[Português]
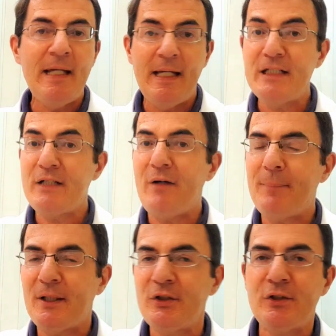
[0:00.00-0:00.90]
Ele já vai
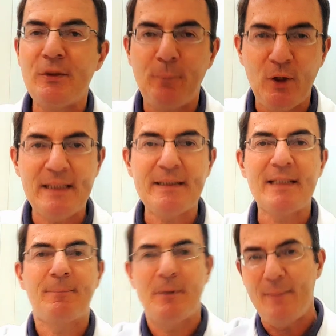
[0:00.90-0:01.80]
partir depois dessas
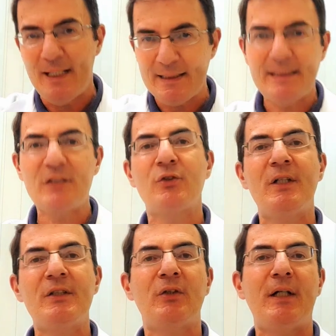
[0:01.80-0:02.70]
primeiras
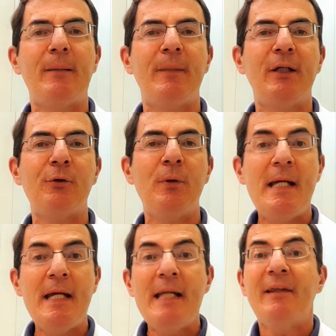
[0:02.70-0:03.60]
sessões de treinamento
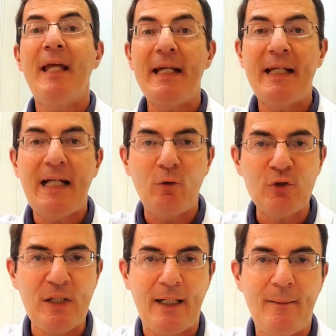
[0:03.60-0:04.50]
ter que
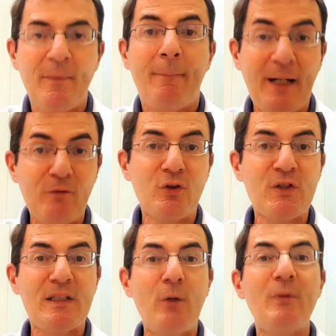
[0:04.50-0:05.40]
causar para
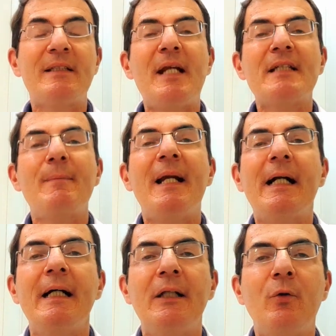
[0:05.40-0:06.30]
você um estresse
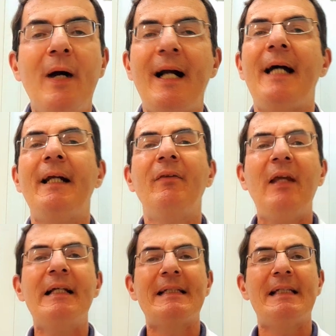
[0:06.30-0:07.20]
mecânico. A carga
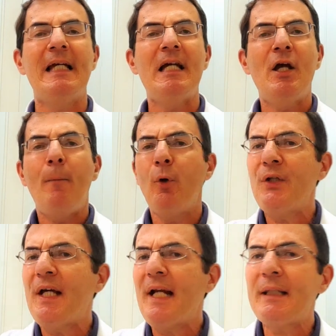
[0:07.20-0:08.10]
tem que ser
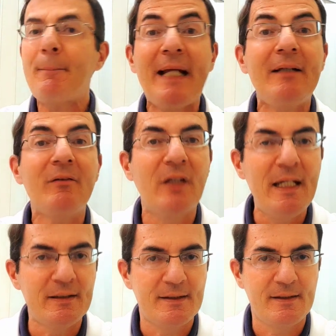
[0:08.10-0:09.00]
moderada para
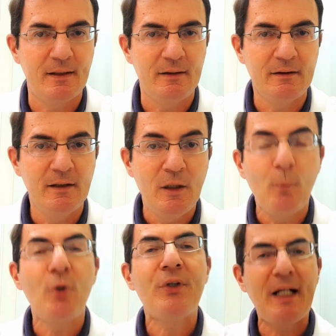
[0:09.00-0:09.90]
intensa.
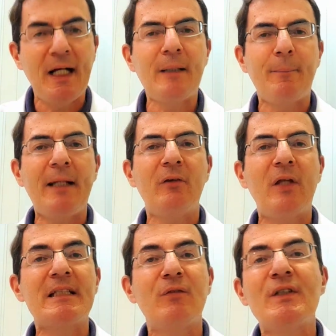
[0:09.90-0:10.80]
Moderada para
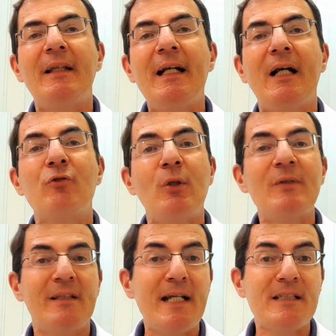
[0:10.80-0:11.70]
intensa. Você tem que causar um
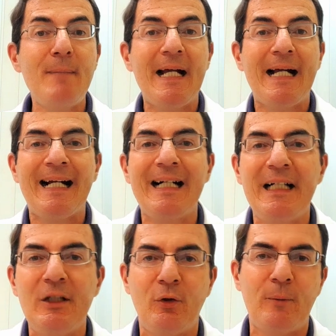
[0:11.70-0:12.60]
estresse
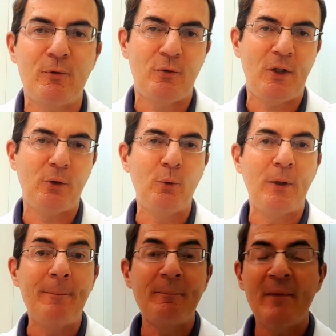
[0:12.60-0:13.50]
mecânico na musculatura.